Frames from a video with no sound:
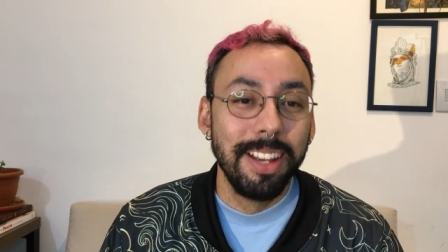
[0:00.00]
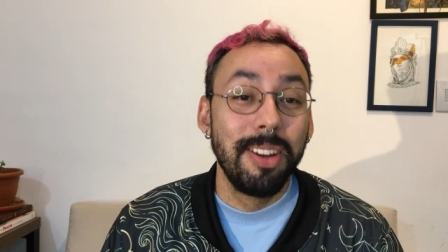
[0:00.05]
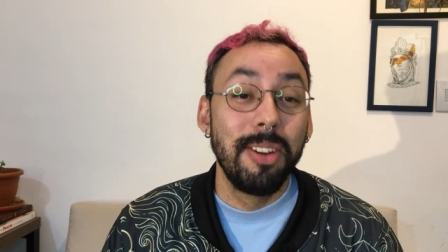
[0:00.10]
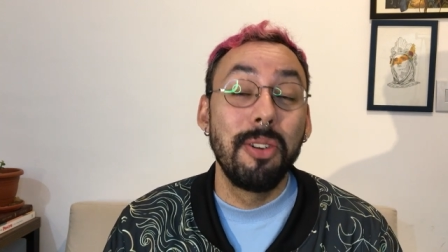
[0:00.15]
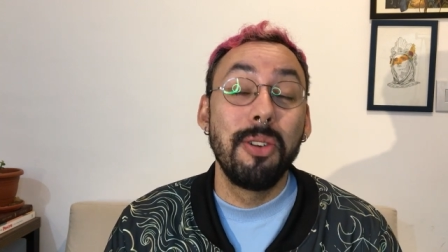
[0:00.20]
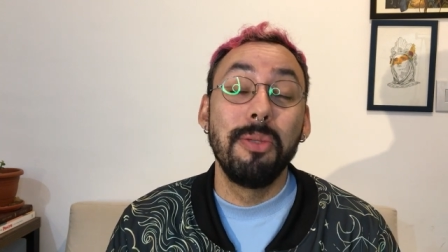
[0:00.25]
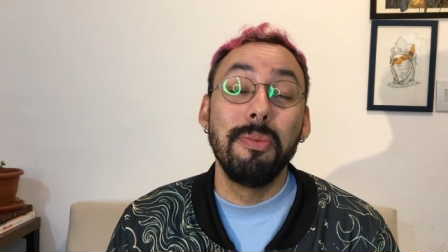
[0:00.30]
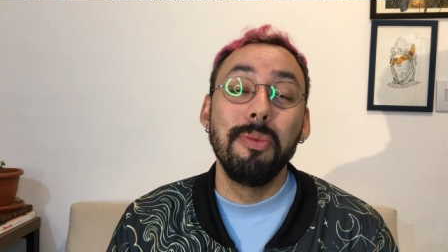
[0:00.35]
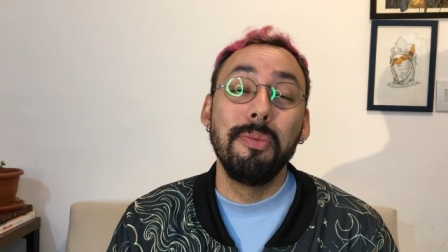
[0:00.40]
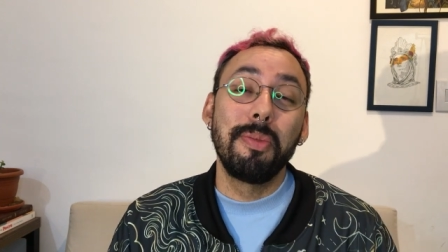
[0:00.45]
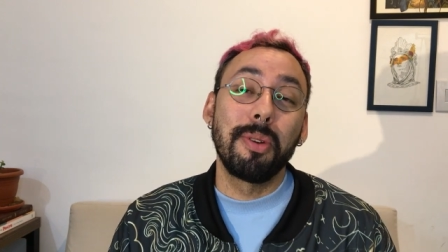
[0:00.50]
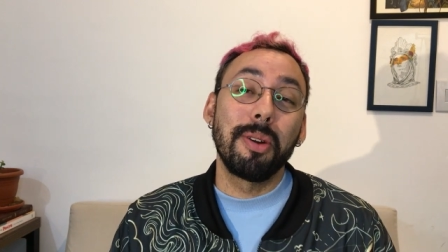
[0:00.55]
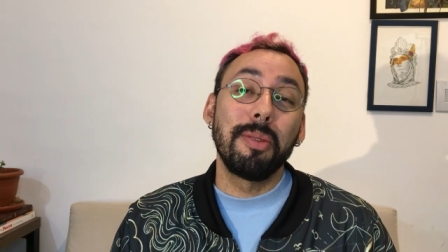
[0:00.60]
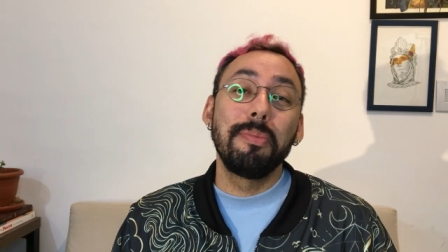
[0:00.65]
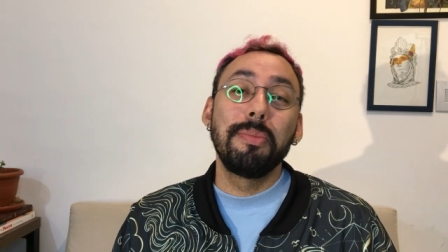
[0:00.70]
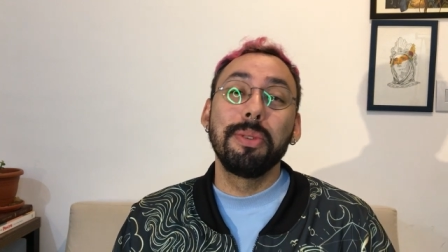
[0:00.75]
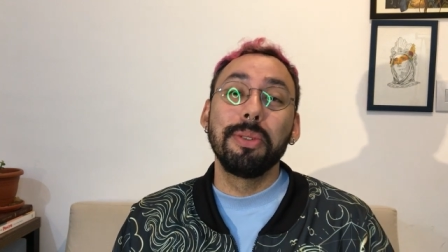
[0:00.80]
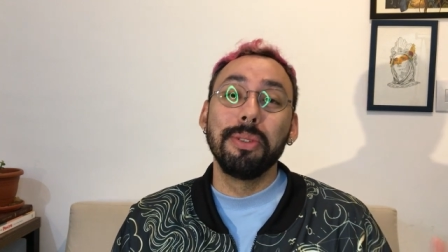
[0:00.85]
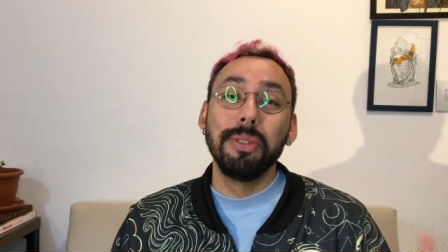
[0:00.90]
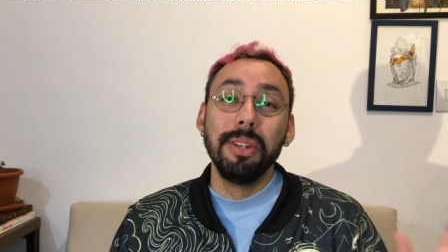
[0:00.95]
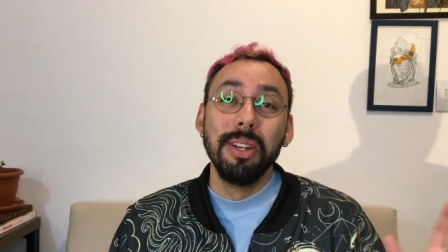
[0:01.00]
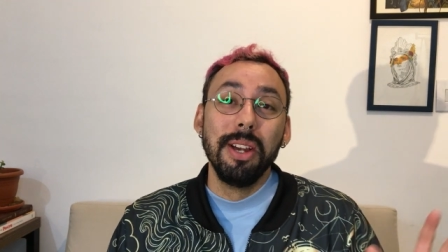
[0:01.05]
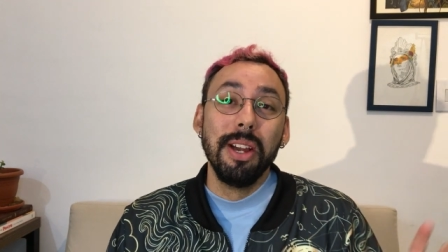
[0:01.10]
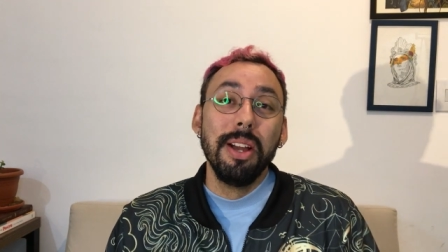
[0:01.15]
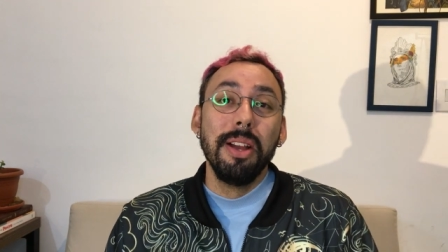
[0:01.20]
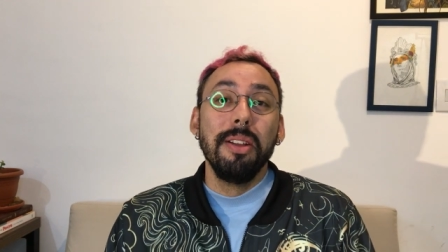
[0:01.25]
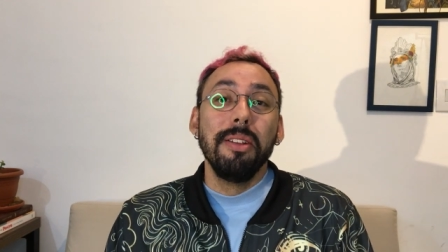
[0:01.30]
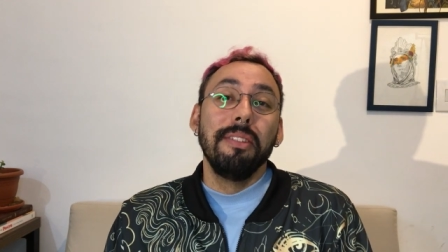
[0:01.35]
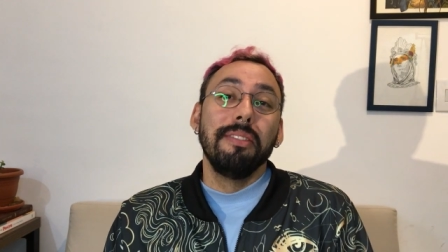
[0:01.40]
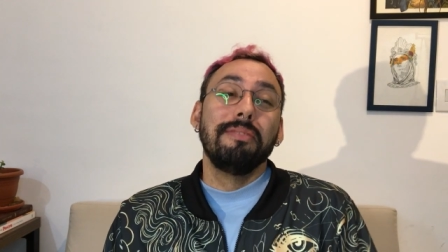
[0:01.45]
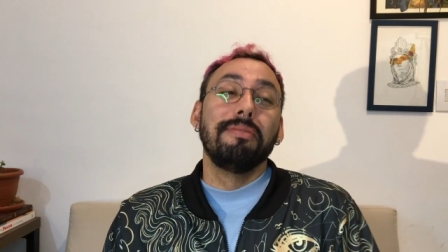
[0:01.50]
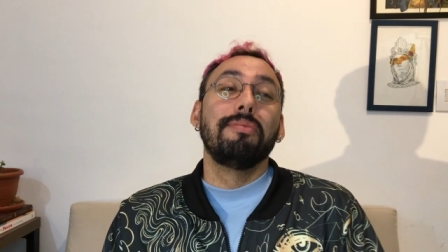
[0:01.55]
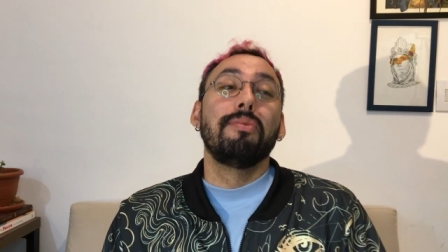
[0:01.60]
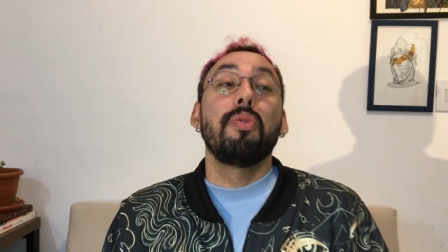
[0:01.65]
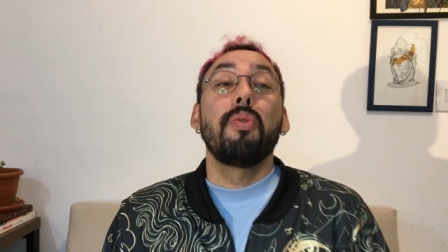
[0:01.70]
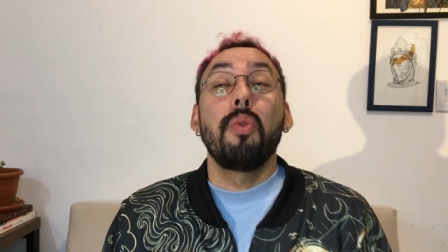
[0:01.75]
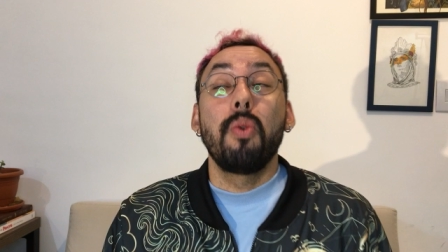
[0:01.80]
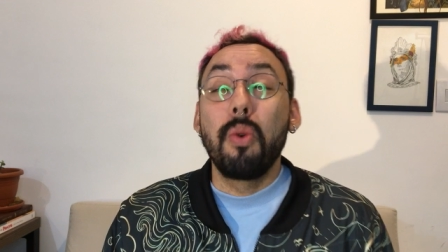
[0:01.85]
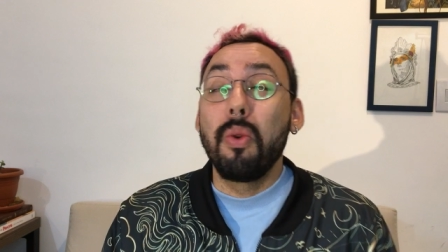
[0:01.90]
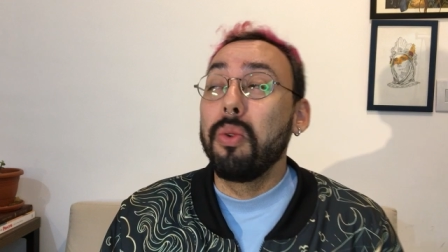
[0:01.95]
Como o próprio
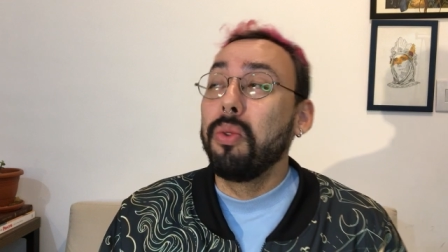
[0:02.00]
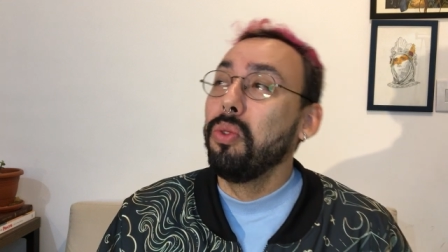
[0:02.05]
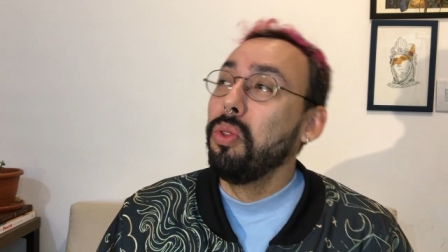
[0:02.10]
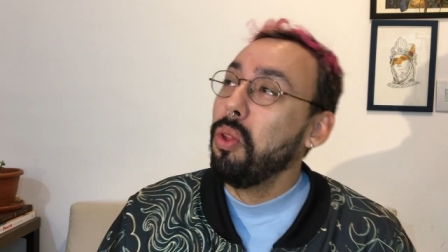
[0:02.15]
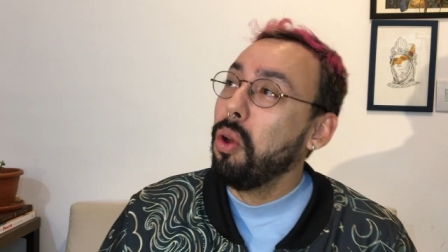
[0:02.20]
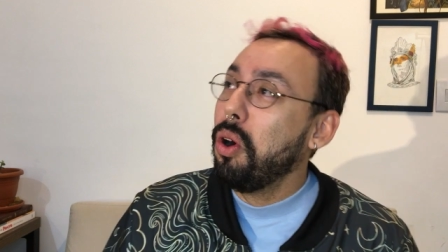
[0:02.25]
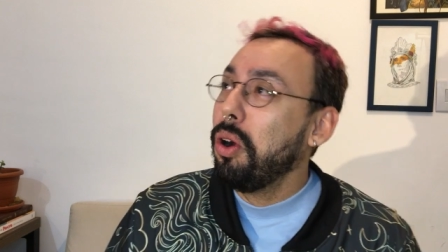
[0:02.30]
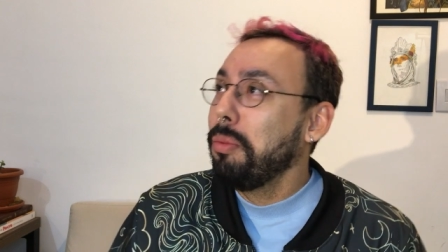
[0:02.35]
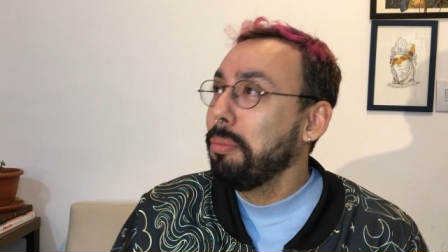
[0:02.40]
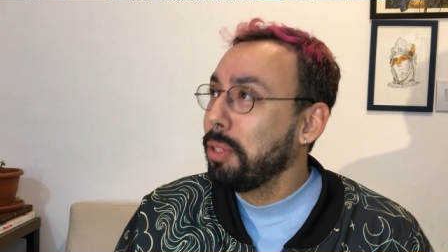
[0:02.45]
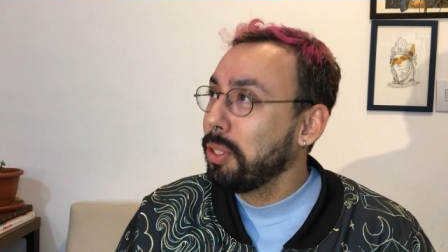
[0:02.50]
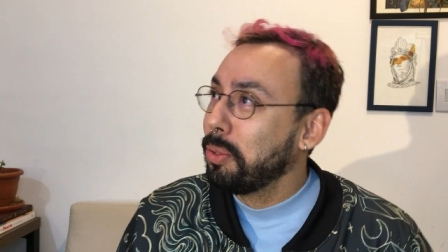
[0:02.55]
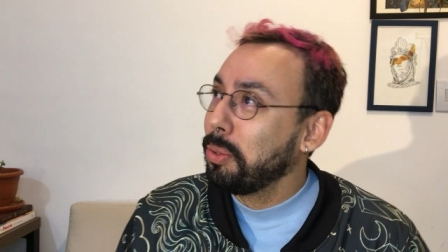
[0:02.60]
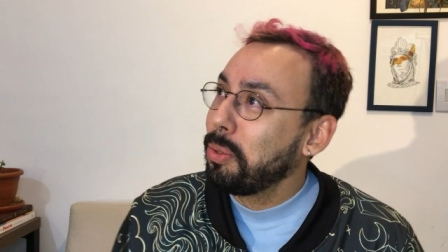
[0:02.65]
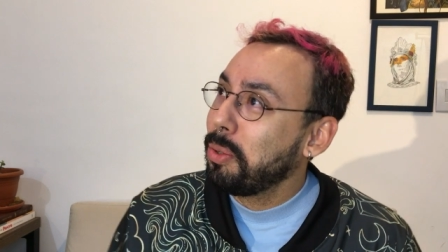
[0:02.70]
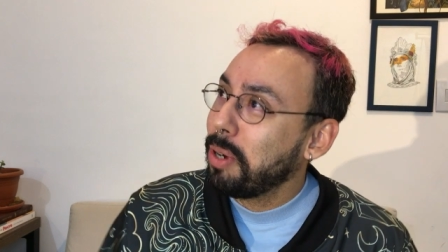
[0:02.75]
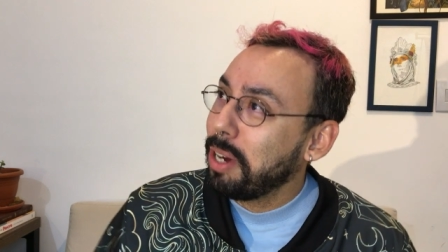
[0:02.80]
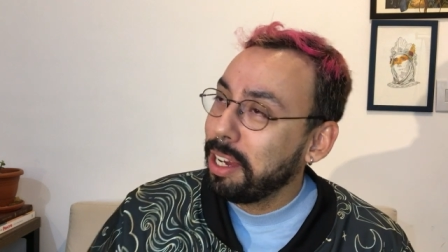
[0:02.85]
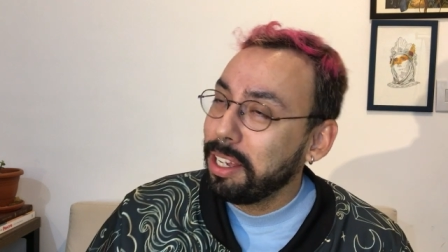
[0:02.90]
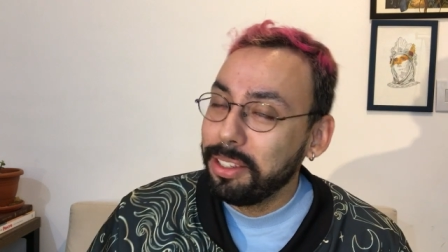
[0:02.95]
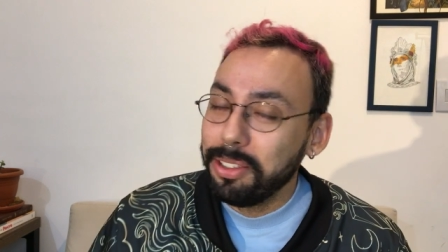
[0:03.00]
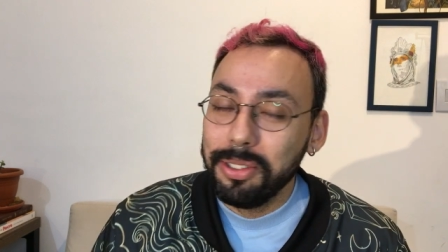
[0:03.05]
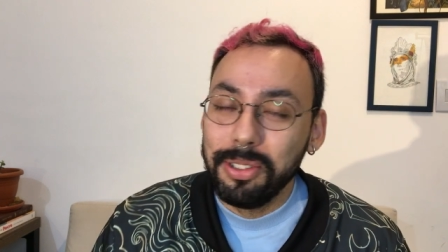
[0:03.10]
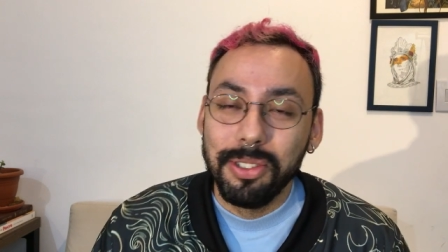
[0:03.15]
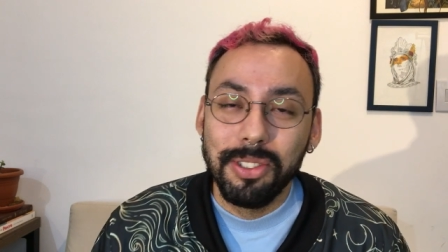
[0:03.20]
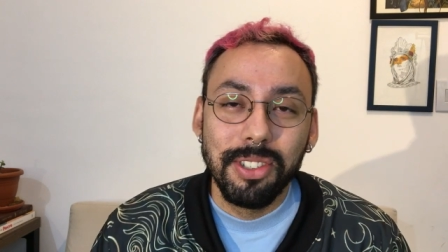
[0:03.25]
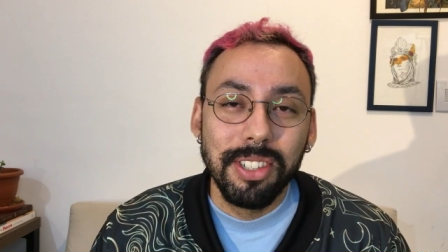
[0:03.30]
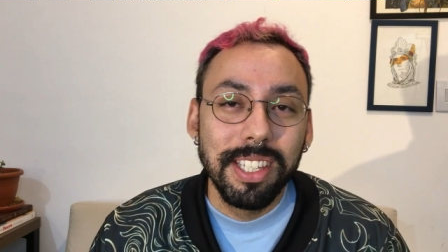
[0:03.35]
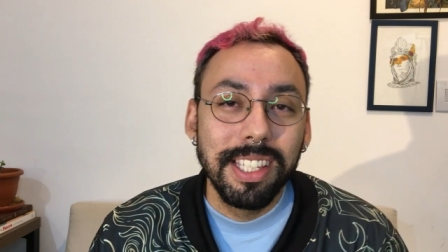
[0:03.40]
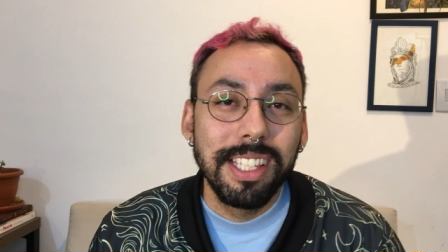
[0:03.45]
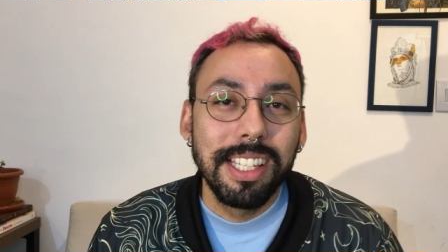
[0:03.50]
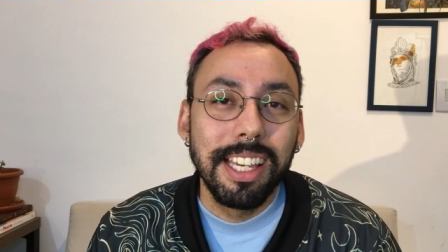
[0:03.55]
nome do quadro diz,